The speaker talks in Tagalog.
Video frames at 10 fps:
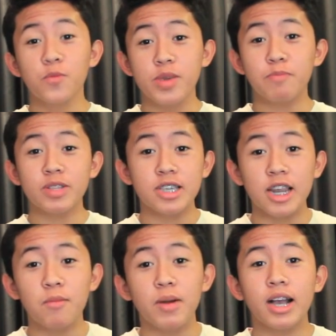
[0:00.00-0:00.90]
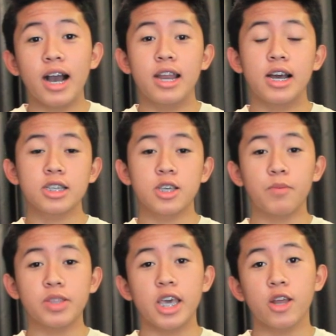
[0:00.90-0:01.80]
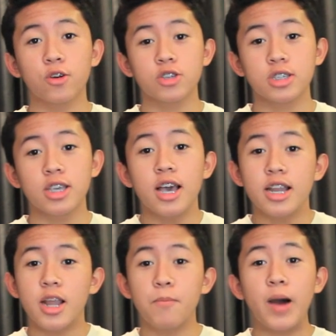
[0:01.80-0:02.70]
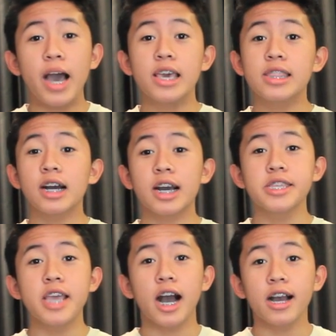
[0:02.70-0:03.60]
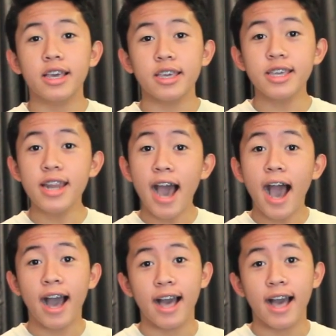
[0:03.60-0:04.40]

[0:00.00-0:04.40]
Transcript: lumipat silang mag-anak sa Pateros na bayan ng kanyang ina!